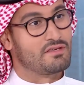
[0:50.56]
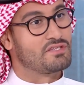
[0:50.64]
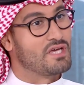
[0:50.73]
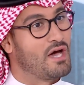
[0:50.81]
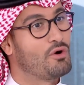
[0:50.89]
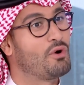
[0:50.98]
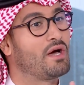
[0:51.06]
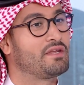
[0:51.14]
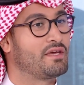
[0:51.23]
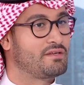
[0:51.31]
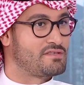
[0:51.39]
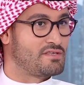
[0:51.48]
اتجاهه
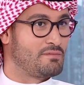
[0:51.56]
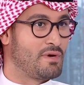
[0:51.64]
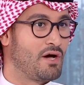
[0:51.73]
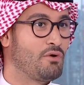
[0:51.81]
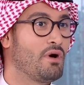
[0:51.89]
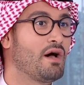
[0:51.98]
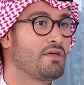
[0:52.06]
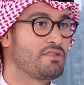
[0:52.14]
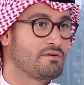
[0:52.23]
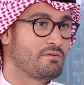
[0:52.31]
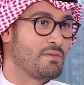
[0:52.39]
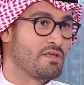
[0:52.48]
عنان السماء
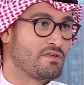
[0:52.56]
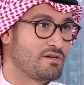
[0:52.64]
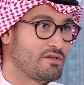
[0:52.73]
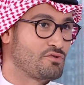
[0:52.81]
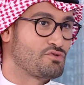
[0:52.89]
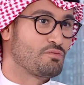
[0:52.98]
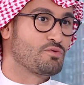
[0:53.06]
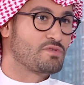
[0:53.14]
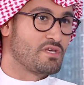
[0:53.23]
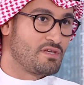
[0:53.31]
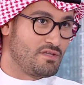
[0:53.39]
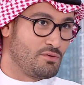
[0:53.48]
وهذا ما ذكره
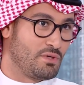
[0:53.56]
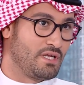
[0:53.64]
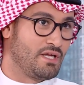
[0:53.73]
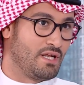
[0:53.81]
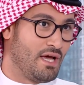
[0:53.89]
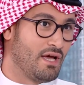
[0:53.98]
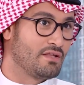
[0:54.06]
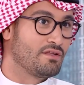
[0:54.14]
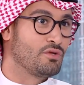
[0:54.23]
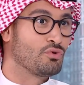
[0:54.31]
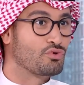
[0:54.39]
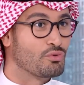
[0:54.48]
سمو سيدي ولي
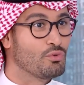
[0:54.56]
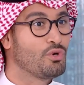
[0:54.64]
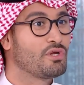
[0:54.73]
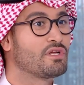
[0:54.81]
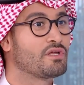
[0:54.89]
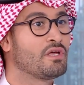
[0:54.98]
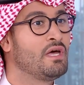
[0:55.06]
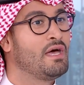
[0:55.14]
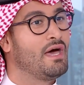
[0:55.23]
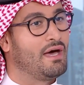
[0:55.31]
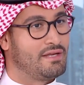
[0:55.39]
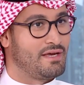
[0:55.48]
العهد أنه طموحنا
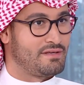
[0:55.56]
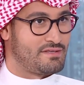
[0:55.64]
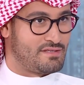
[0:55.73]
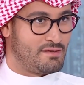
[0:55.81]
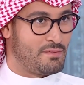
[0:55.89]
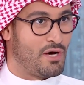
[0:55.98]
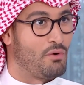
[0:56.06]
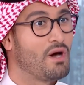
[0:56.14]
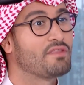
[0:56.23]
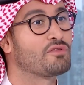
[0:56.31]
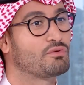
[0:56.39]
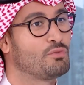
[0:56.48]
عنان
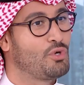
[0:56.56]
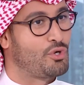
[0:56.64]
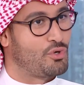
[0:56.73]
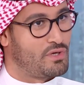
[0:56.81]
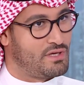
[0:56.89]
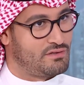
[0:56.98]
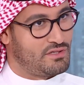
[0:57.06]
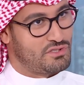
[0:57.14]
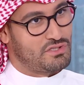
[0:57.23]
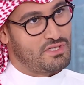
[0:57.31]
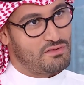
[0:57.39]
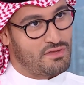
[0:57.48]
السماء وهذا طموح رؤية
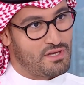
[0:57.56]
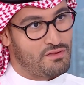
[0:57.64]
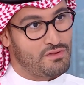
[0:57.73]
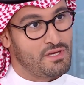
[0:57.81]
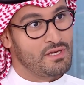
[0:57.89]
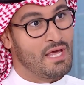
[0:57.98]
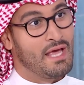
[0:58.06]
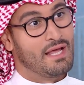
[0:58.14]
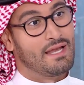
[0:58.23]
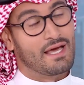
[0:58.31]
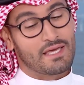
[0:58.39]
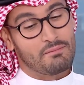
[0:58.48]
2030
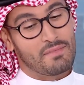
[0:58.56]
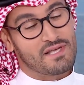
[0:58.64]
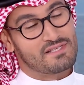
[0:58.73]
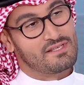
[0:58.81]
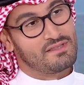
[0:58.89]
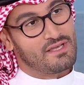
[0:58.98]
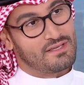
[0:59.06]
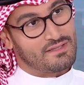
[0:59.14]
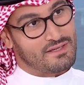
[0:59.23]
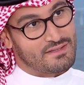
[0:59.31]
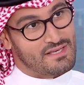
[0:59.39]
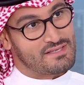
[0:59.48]
لكن ما
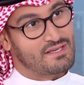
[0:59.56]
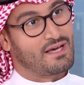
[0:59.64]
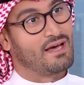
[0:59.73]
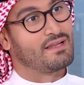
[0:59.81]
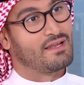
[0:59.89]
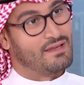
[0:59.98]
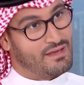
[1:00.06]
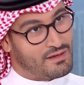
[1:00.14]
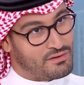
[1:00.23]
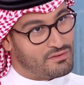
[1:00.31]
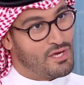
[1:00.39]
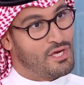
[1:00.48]
زلنا نرتسخ على
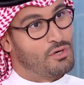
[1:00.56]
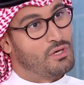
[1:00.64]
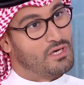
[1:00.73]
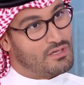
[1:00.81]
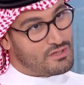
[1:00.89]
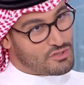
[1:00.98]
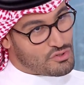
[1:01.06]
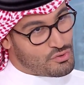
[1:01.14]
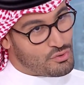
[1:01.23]
الأرض وهي اللي